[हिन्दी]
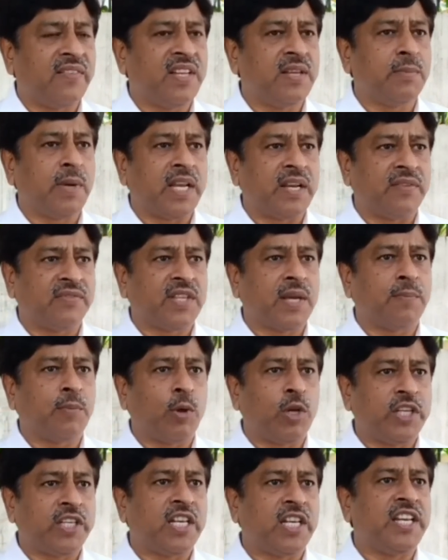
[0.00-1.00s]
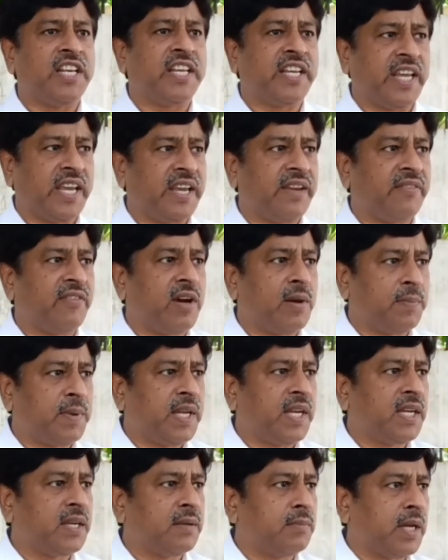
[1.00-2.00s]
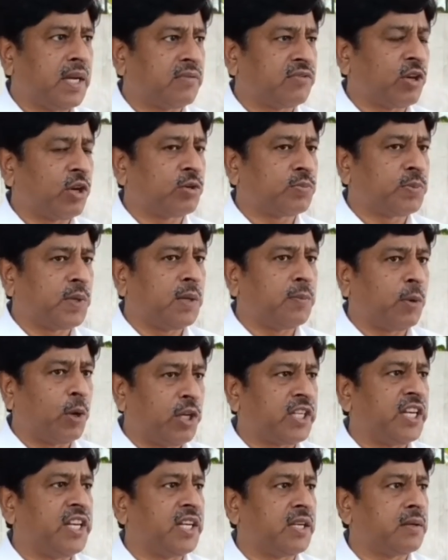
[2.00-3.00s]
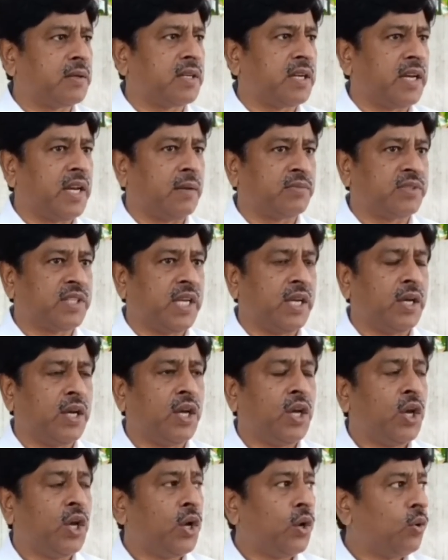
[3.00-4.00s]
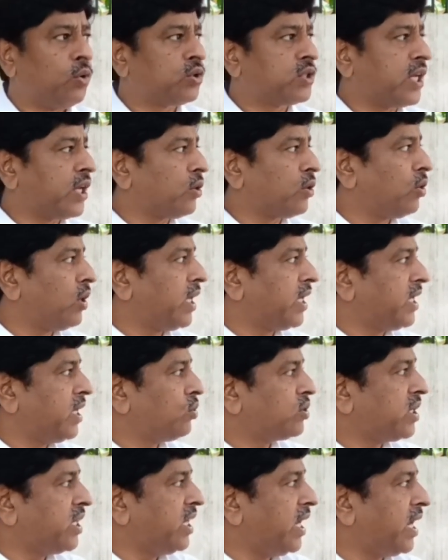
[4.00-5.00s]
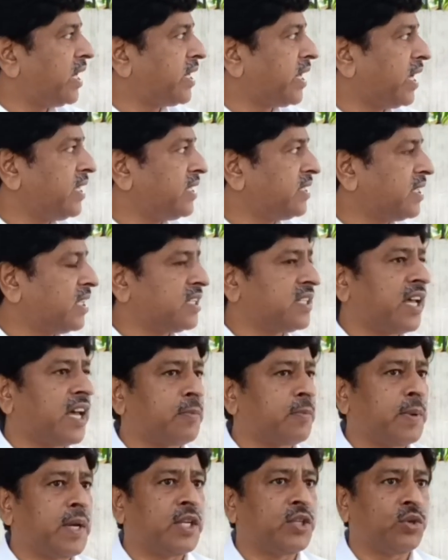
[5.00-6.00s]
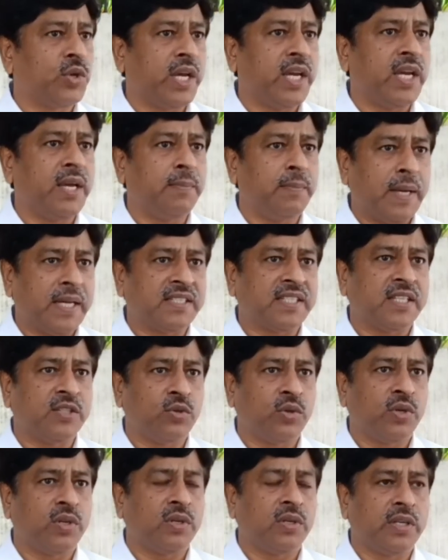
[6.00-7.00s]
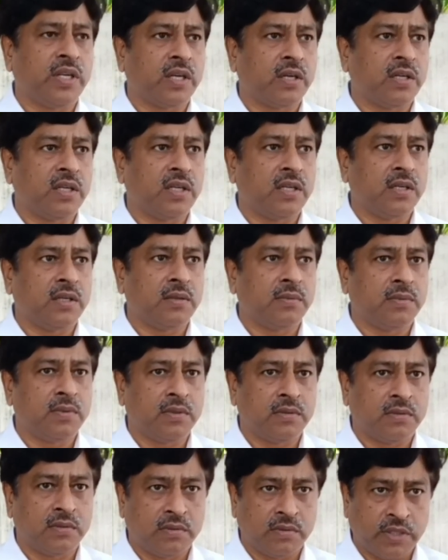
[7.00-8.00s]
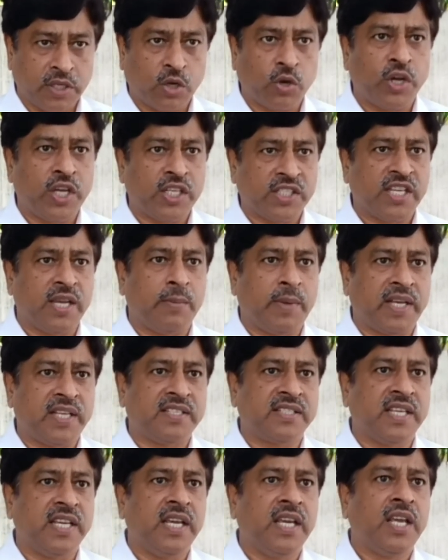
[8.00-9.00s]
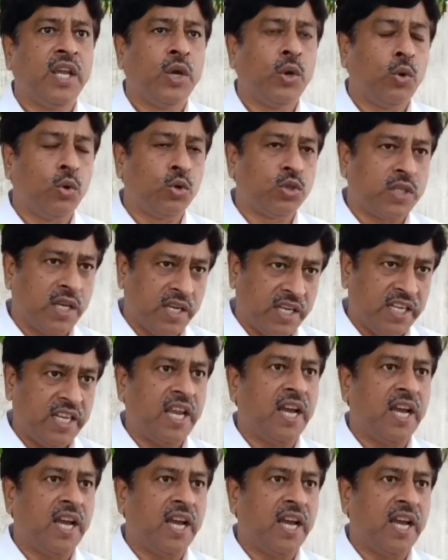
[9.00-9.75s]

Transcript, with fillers: मानवता पॉली क्लिनिक है वहाँ पे एक मानवता हॉस्पिटल पॉली क्लिनिक का नाम से है उसका रोल है कि उसने अट्ठाईस हज़ार रुपये जो है पैसा जो है डकोए से हमारी से उसने लिया